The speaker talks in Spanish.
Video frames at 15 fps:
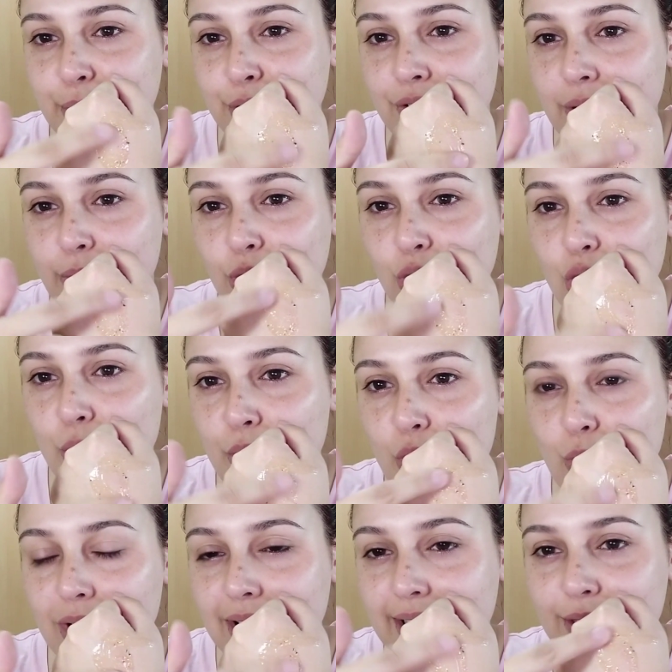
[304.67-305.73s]
por favor, ¿cómo
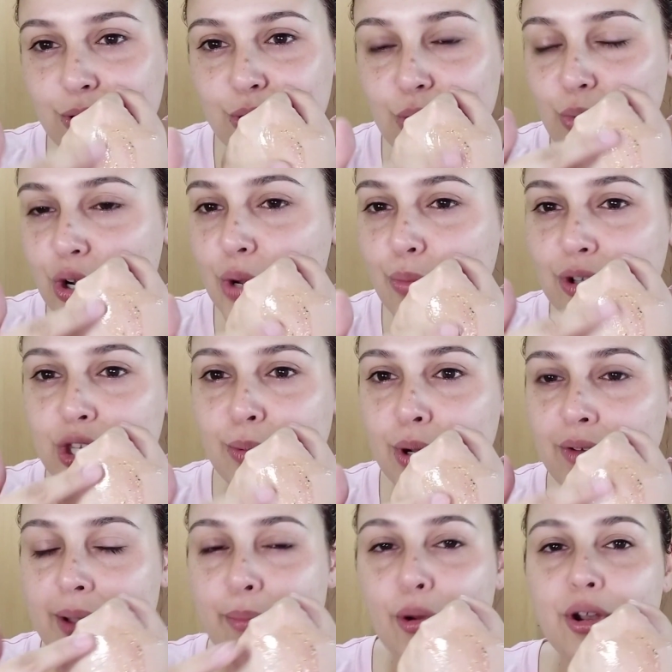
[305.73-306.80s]
huele esto? Bueno, pues esto me lo
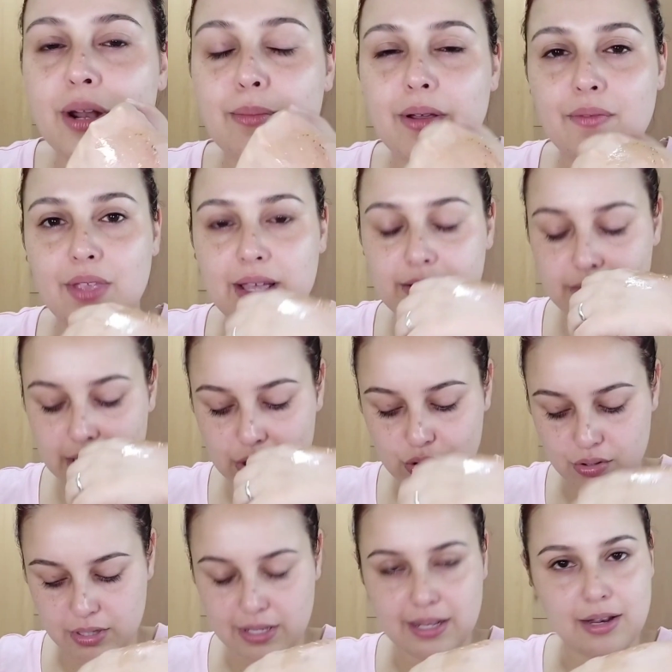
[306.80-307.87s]
voy a poner más bien,
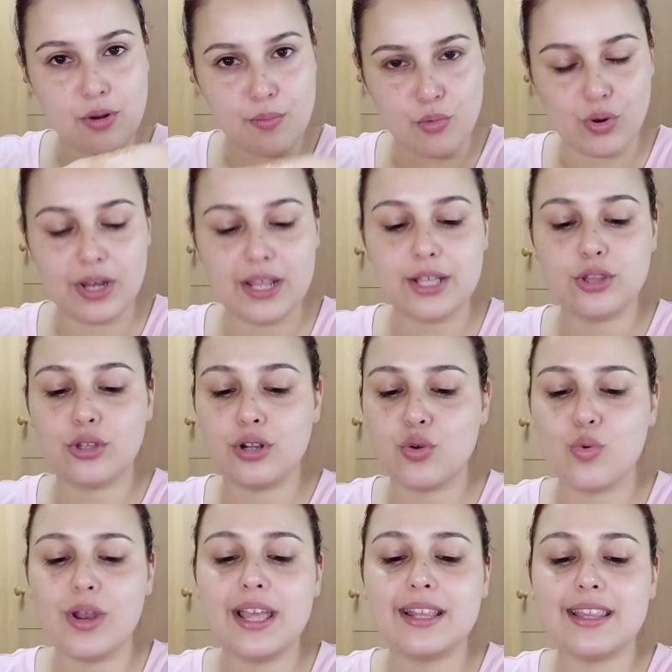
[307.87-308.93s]
eso de los mulitos, el
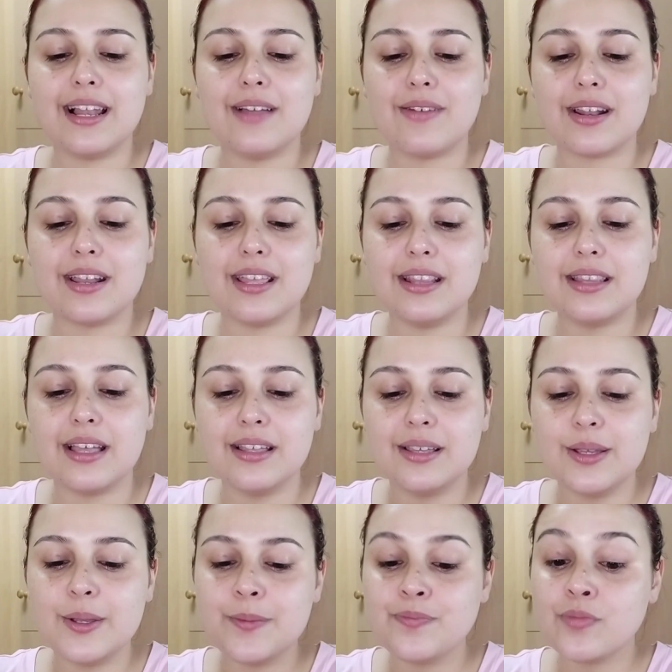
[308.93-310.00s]
culete, la barriguita.
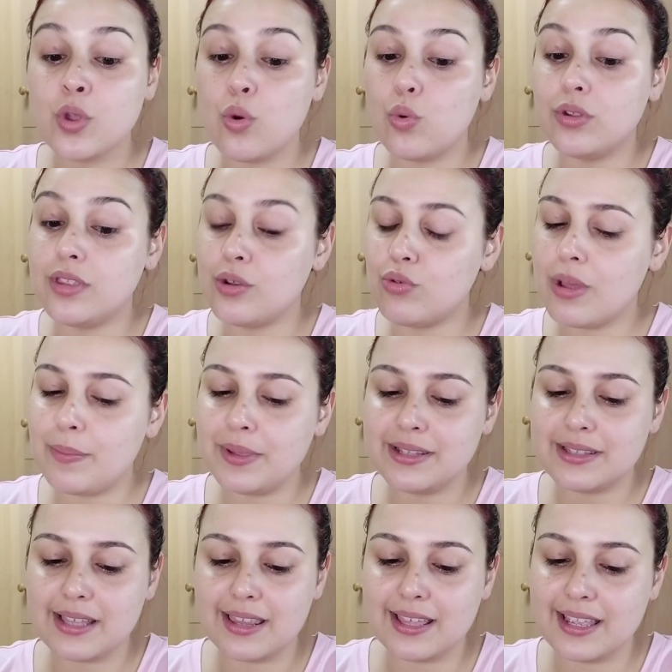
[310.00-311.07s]
Uy, tiene una
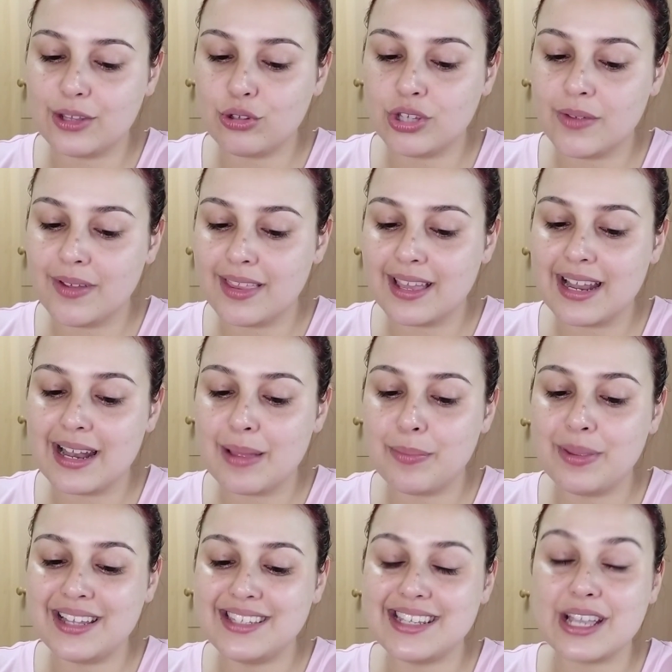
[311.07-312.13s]
pinta de que esto te va a dejar la
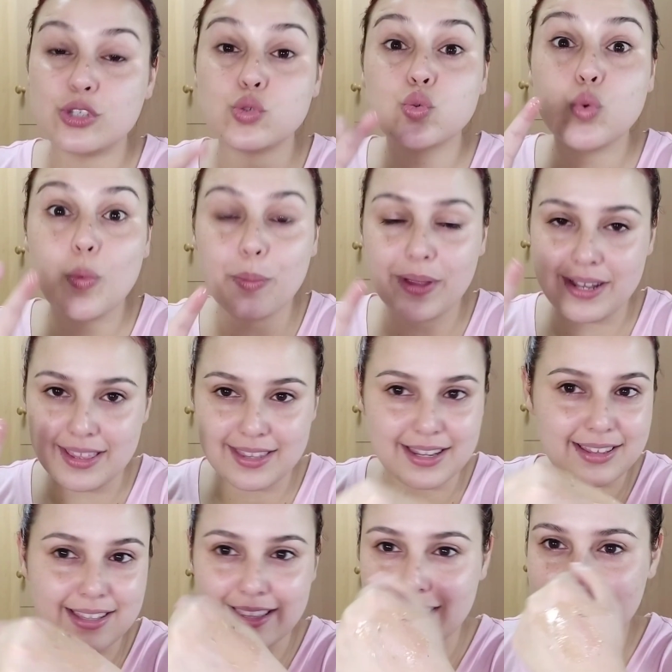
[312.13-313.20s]
piel ya súper
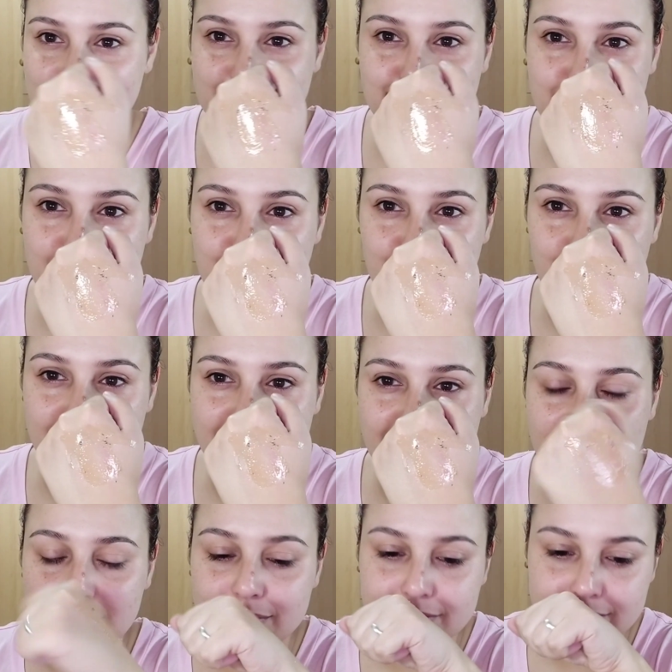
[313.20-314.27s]
hidratada. Vamos,
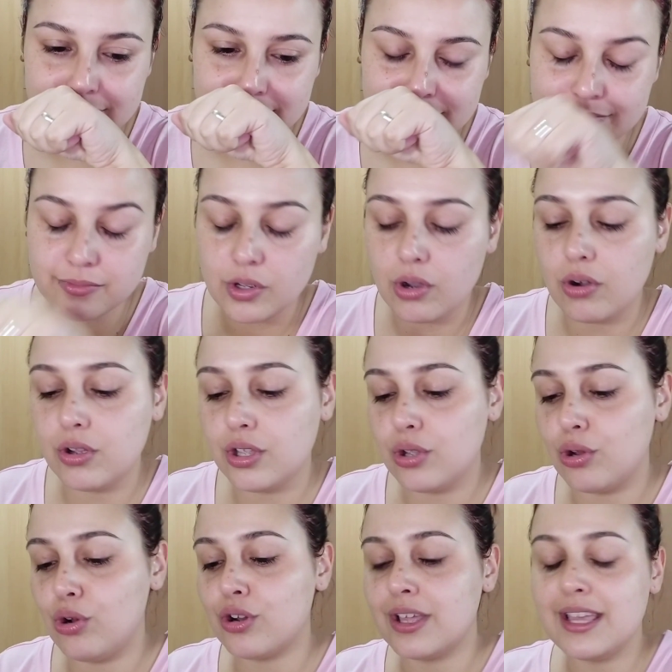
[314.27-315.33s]
genial. ¡Ay, qué
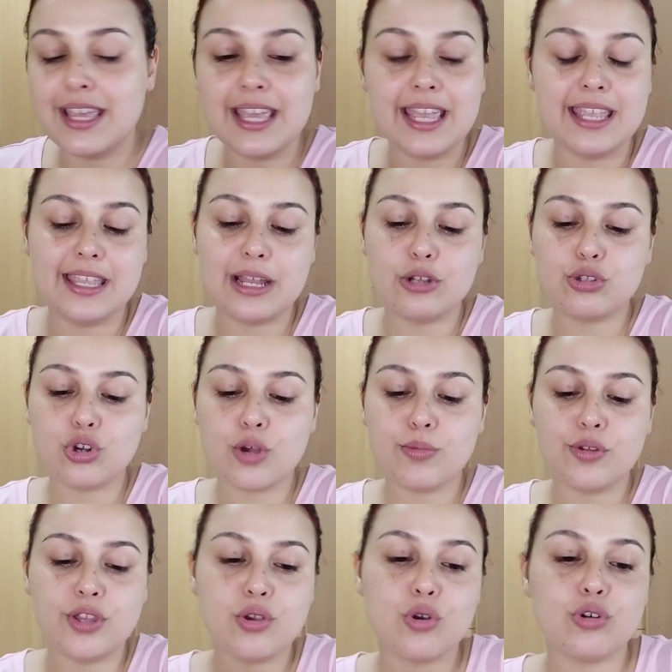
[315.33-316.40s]
olor! Y el otro,
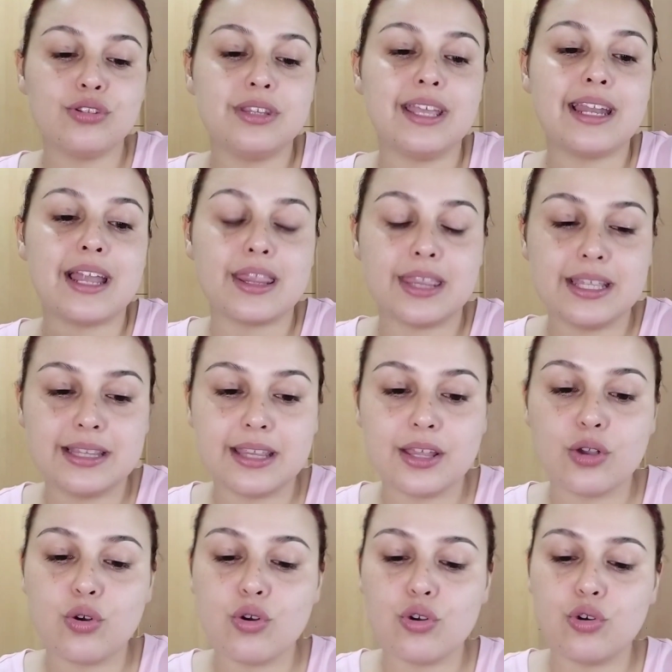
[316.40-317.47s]
como digo, contiene aceite de
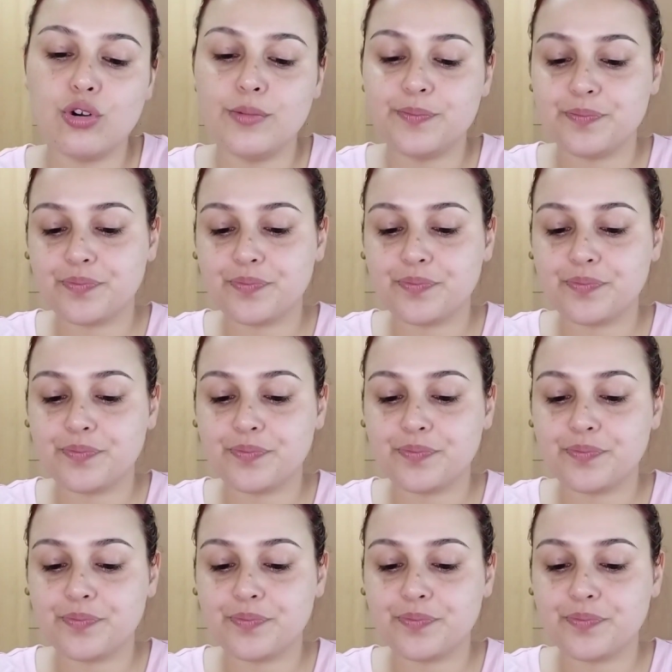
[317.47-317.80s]
coco